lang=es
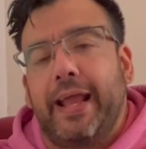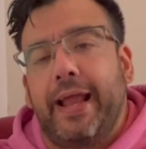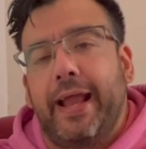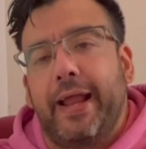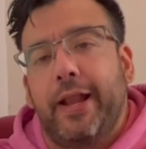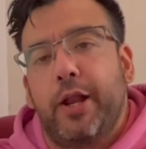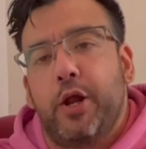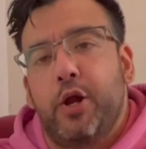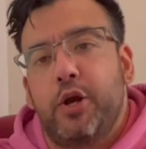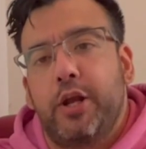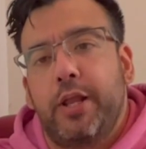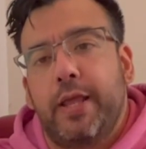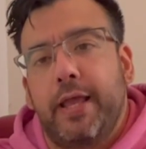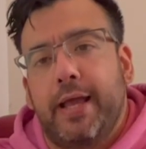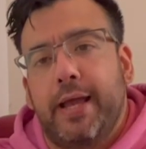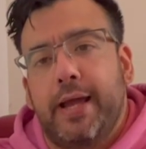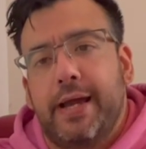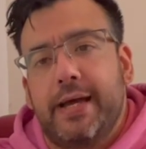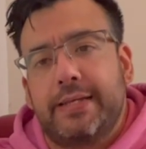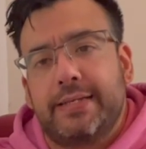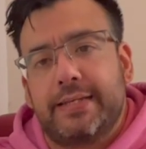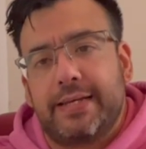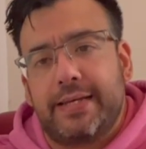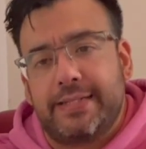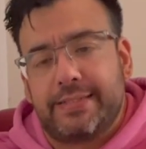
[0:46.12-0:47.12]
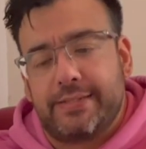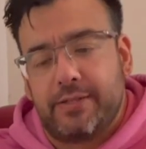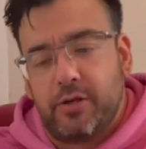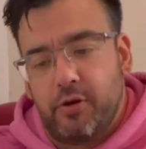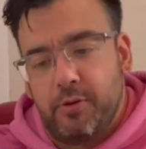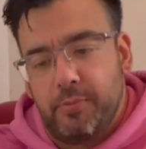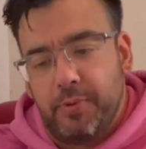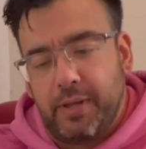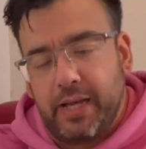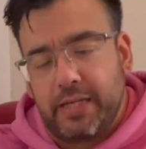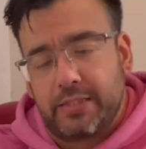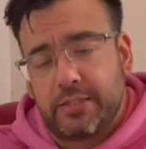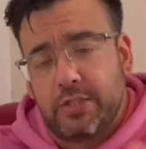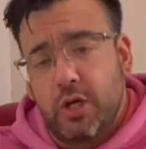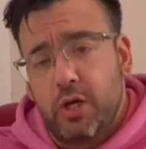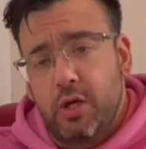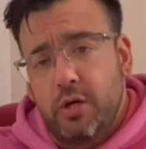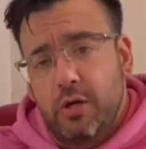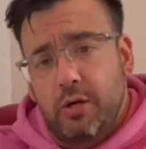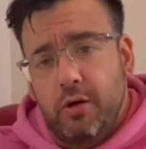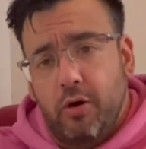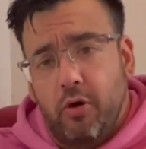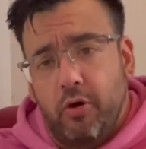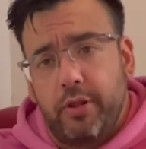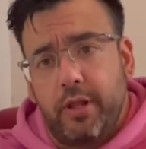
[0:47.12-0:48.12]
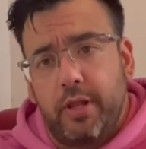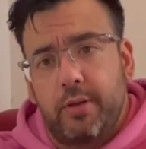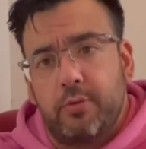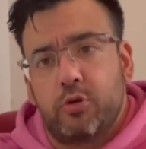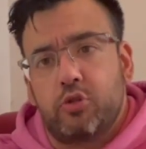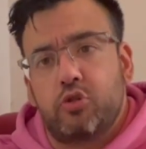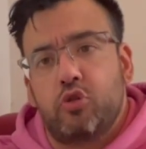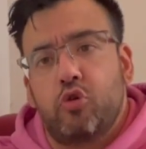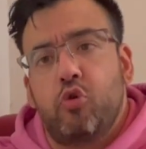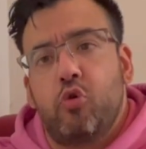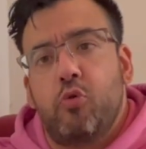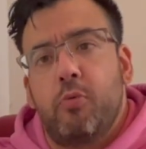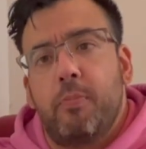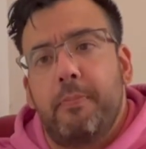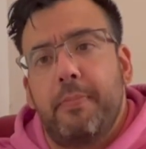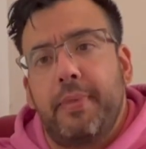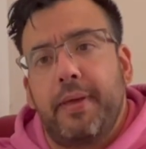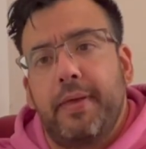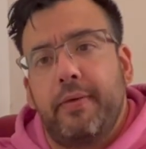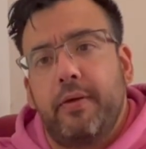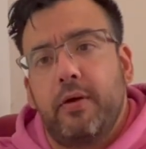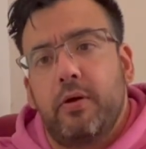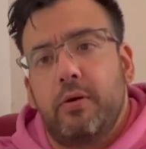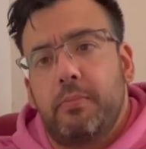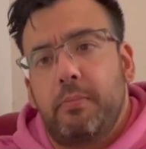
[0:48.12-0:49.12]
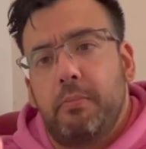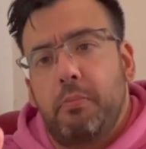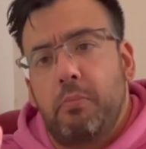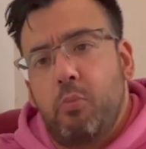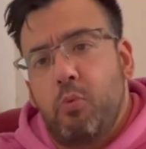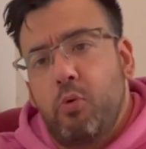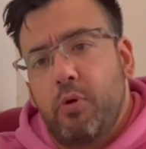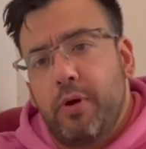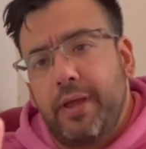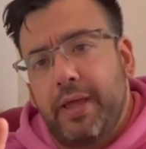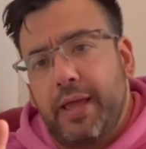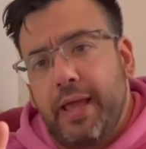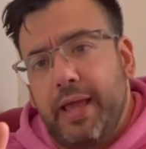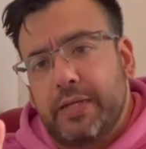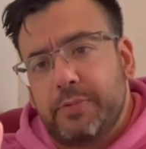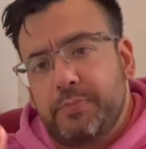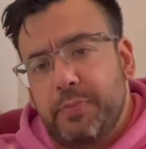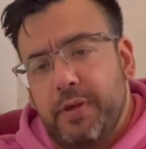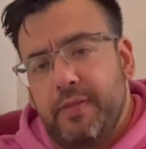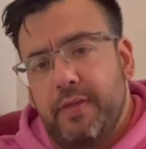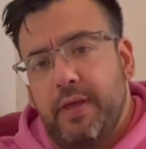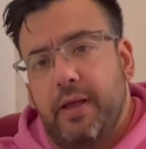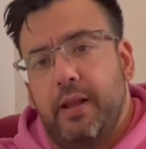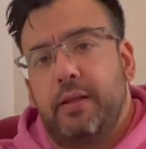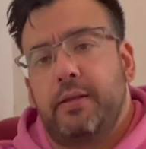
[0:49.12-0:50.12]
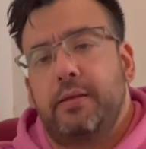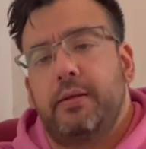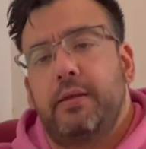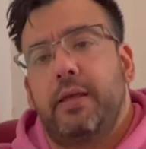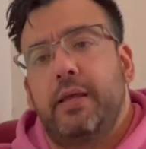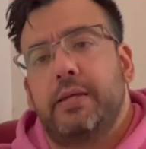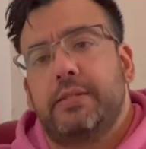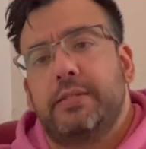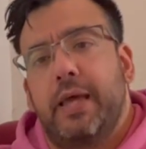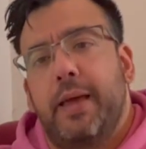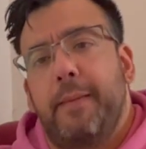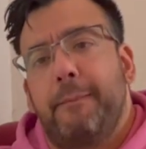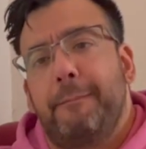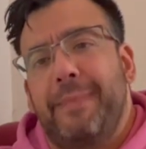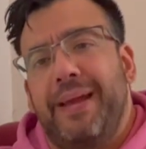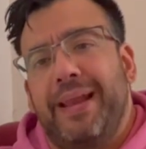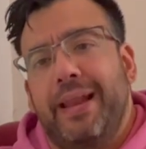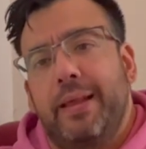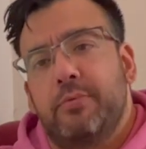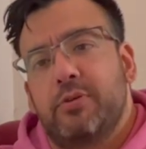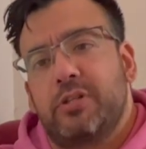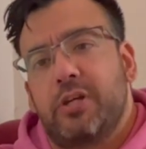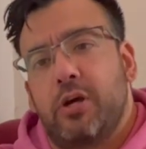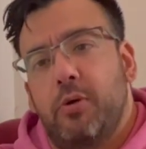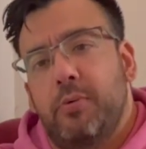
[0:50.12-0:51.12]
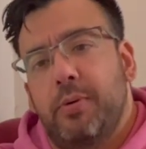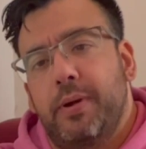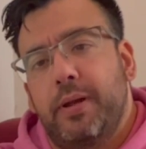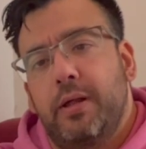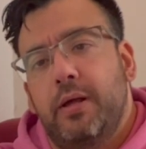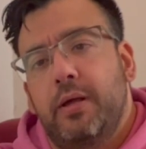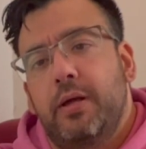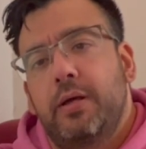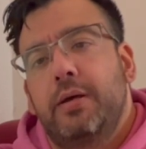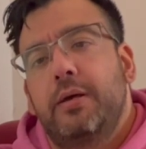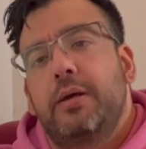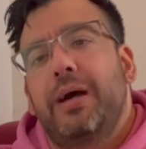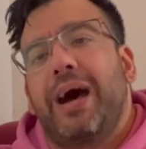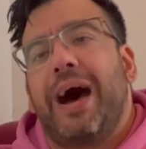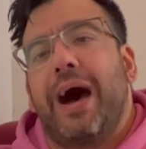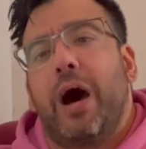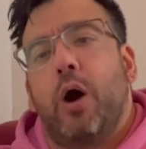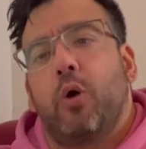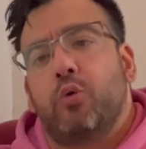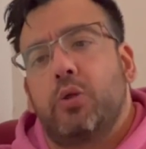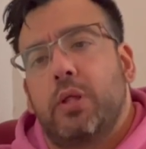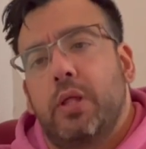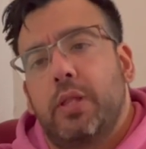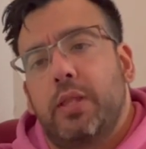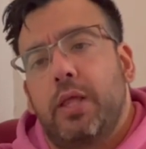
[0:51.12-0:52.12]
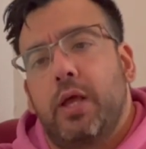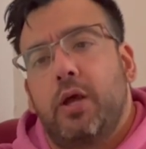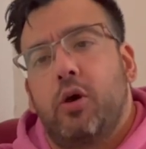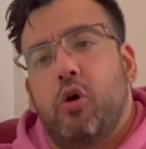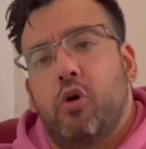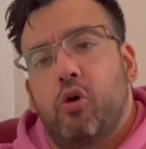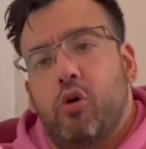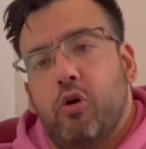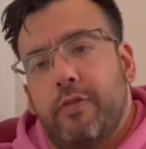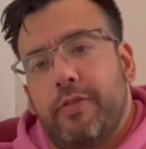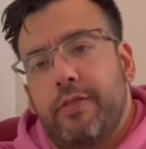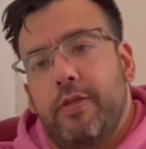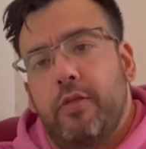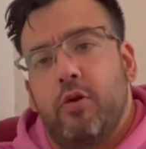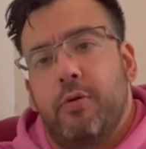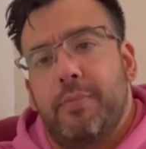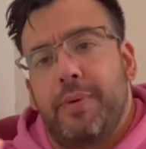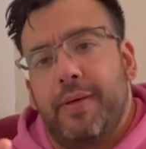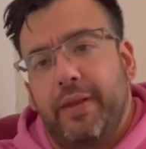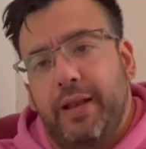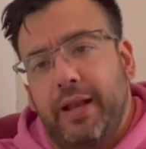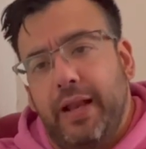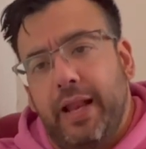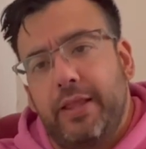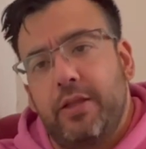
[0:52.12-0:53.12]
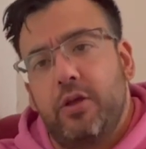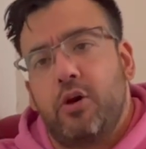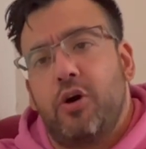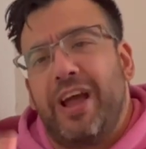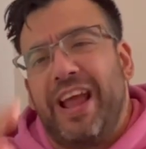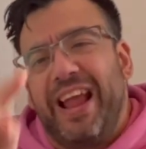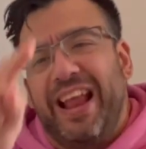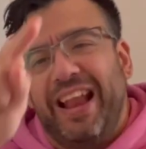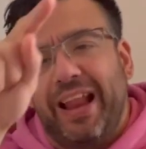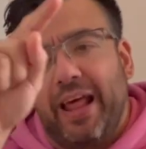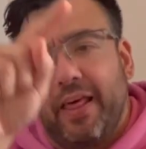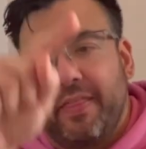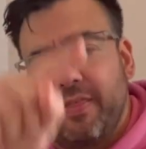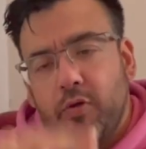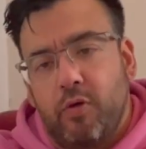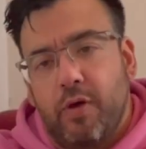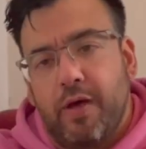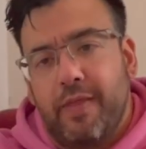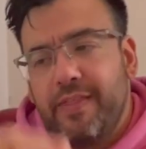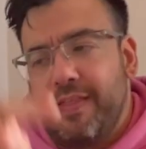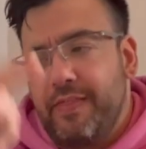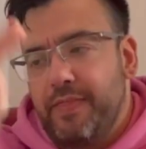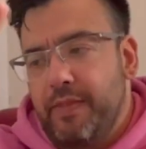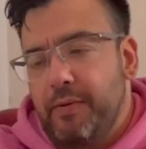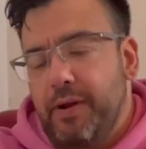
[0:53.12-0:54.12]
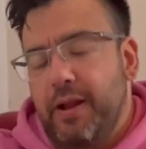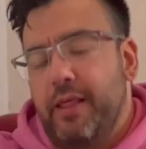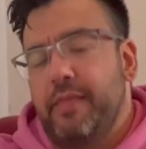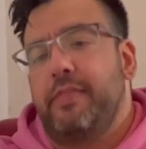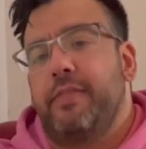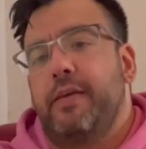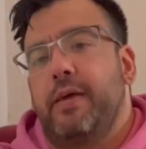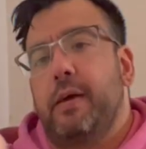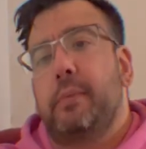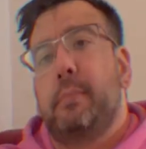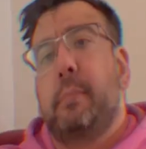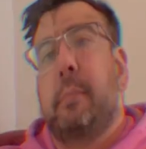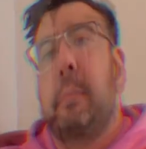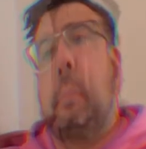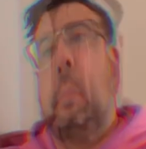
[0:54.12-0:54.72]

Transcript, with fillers: Crónicas Gastronómicas. Hoy tenemos un vídeo muy especial y es que venimos a comer auténtico cocido madrileño en la ciudad de Valencia.